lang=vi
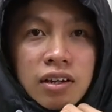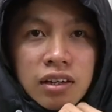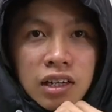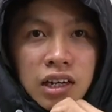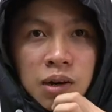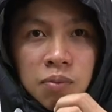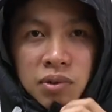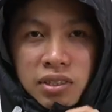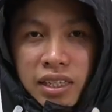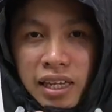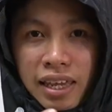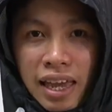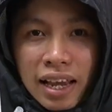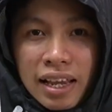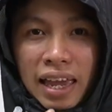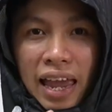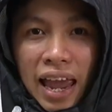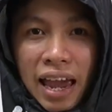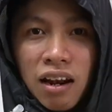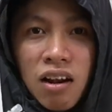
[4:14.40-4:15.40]
Thường mình sẽ
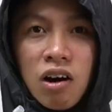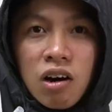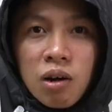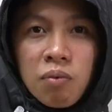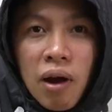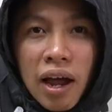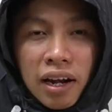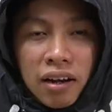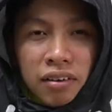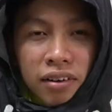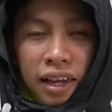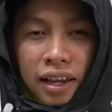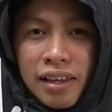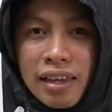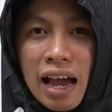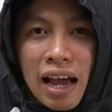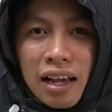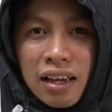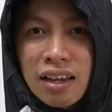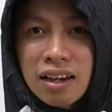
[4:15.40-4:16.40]
dán nhẹ thôi, các bạn đừng dán
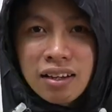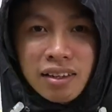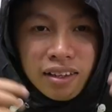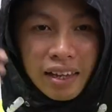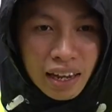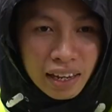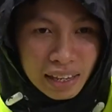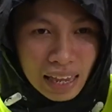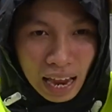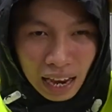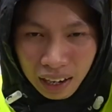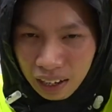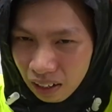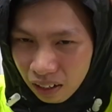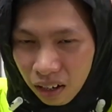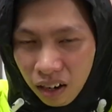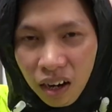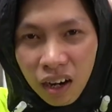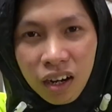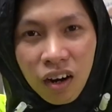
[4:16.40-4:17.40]
chặt nha, dán chặt thì
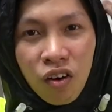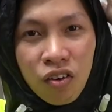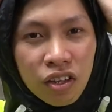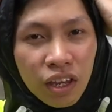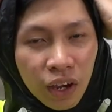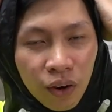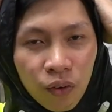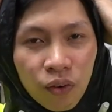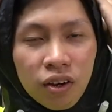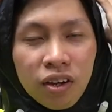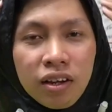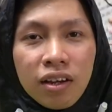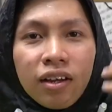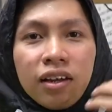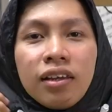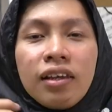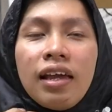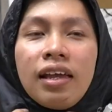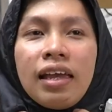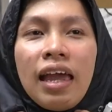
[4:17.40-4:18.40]
nó hơi khó chịu.
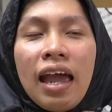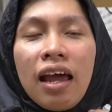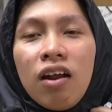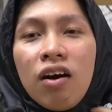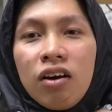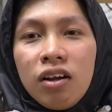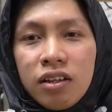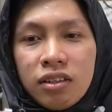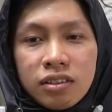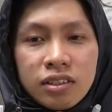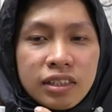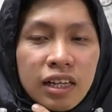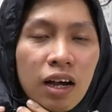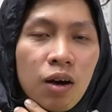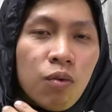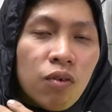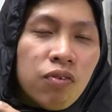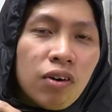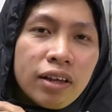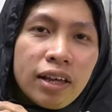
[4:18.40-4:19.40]
Dán nhẹ thôi. Sẽ có
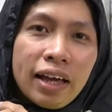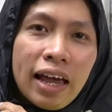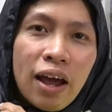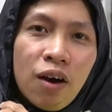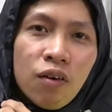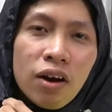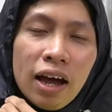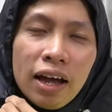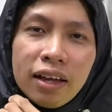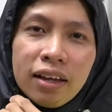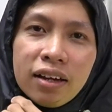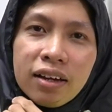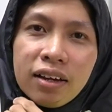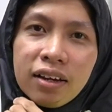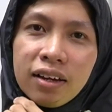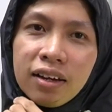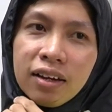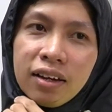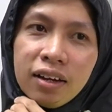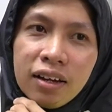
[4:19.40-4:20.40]
một phần dây kéo ở đây.
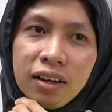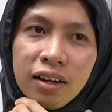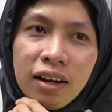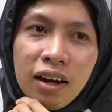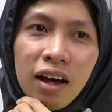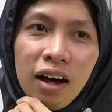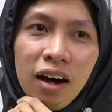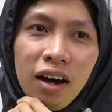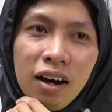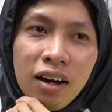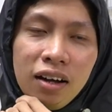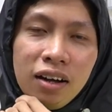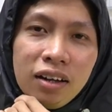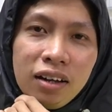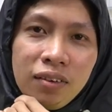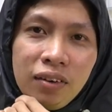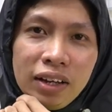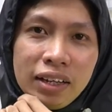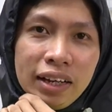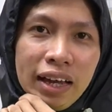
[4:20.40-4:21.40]
Đó,
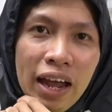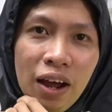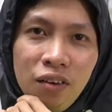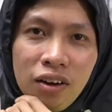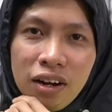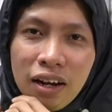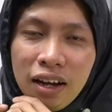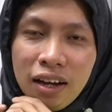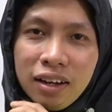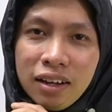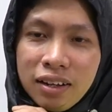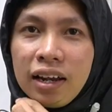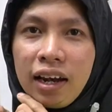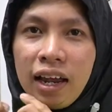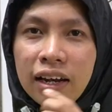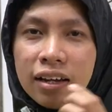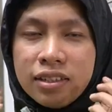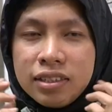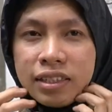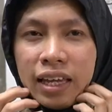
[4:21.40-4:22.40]
dây kéo đây nè.
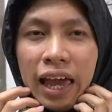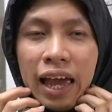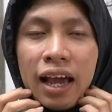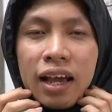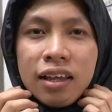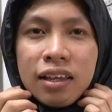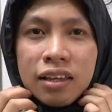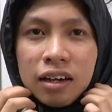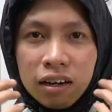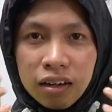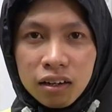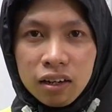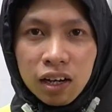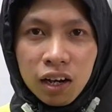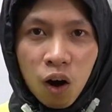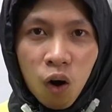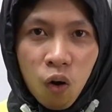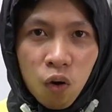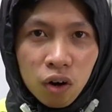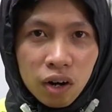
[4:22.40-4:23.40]
Thì nó sẽ giữ
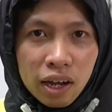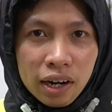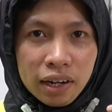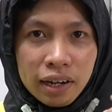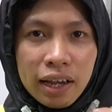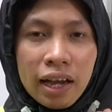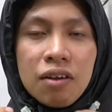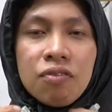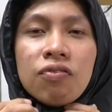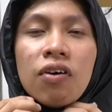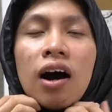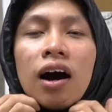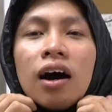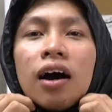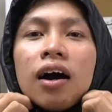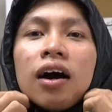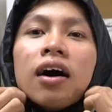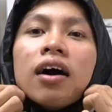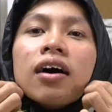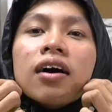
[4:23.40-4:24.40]
cố định cái
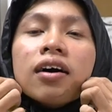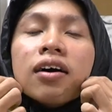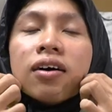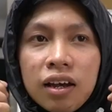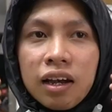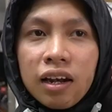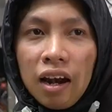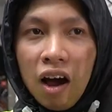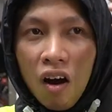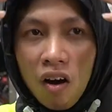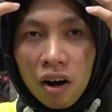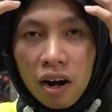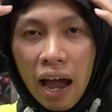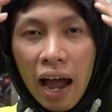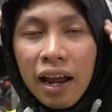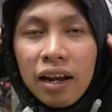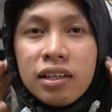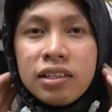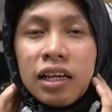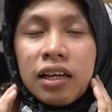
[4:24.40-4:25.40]
phần nón
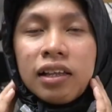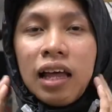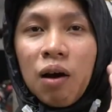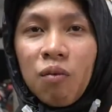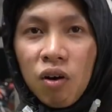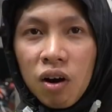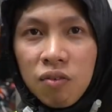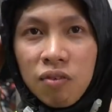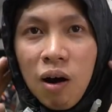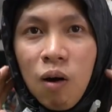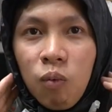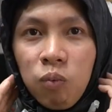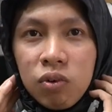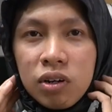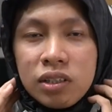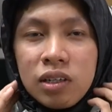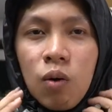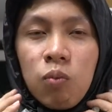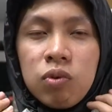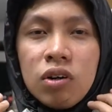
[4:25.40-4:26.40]
lại, nó sẽ tạo một cái vòng,
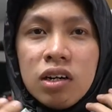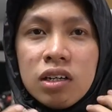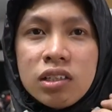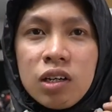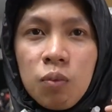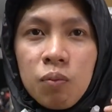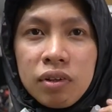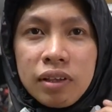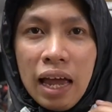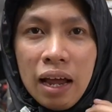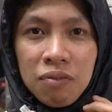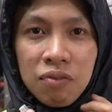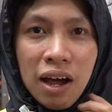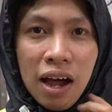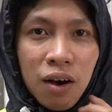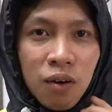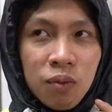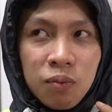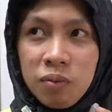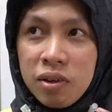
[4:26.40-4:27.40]
nó không nước xong bị tạt vào.